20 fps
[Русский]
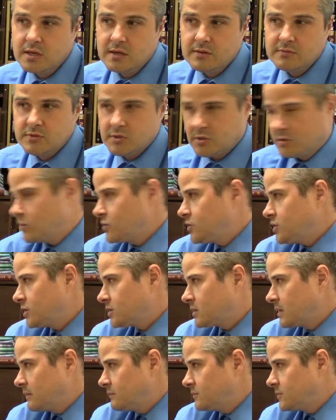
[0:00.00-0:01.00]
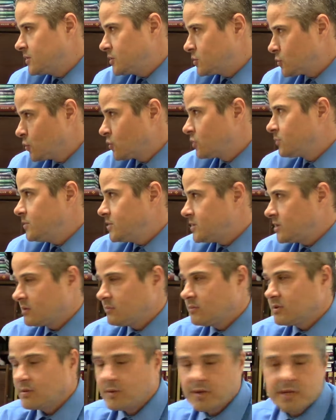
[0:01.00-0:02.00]
Все равно человек там 40-50
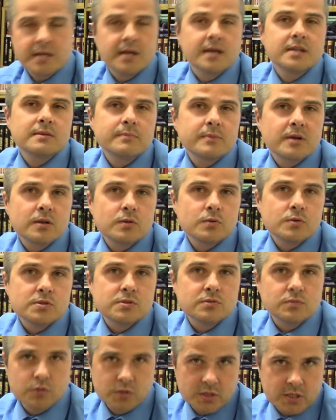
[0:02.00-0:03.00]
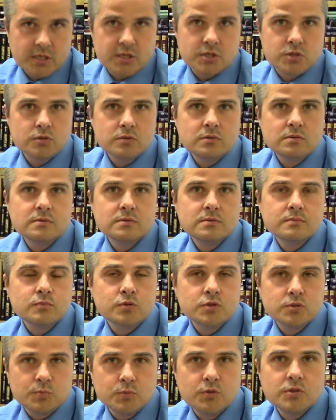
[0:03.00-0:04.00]
бы наверняка набралось, ну и хорошо,
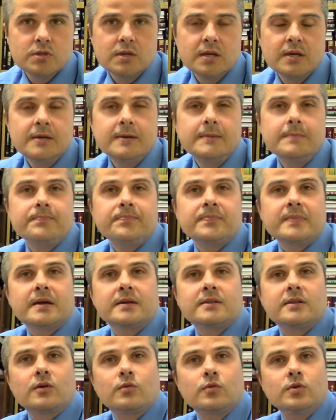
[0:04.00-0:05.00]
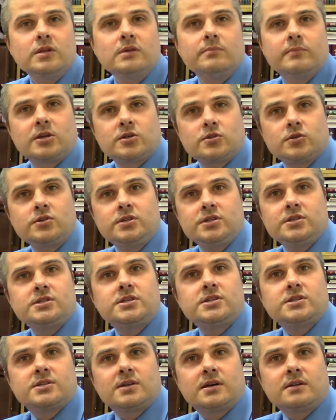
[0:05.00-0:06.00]
пусть будет а, такой небольшой
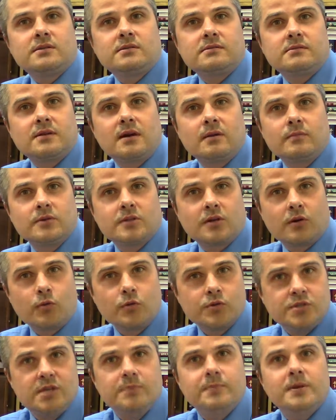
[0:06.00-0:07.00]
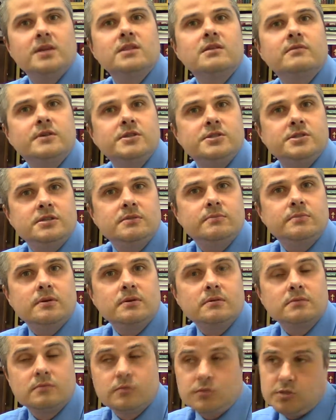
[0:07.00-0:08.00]
детский сад, как бы такого семейного типа,
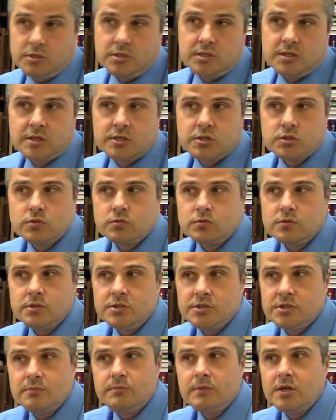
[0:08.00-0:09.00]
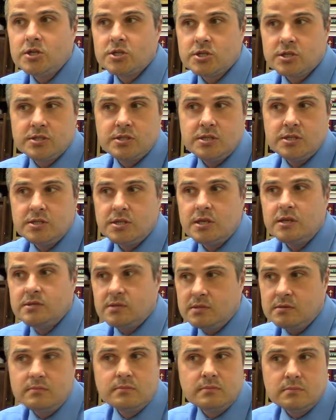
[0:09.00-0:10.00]
очень хорошо. И чем меньше детей,
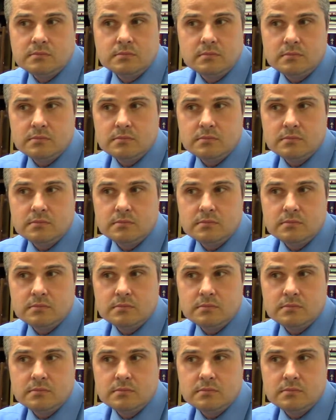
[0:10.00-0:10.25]
тем